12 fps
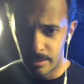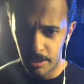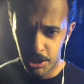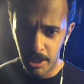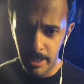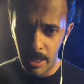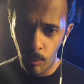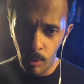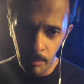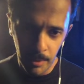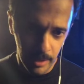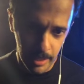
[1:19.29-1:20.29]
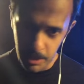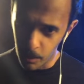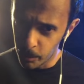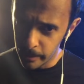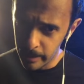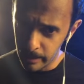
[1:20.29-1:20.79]
شيء اول مره
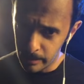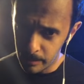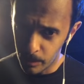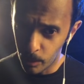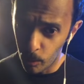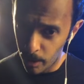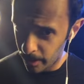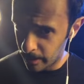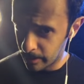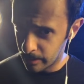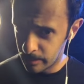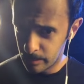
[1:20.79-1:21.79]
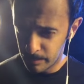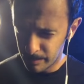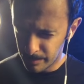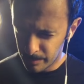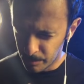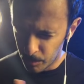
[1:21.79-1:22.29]
اسويه وها
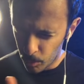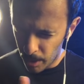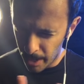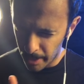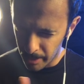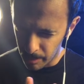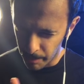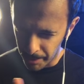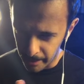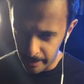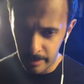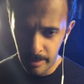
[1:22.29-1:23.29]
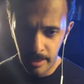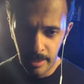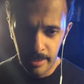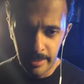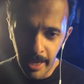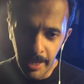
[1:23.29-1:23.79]
مو اخر مره
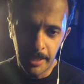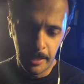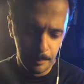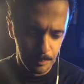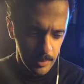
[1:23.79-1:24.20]
يعني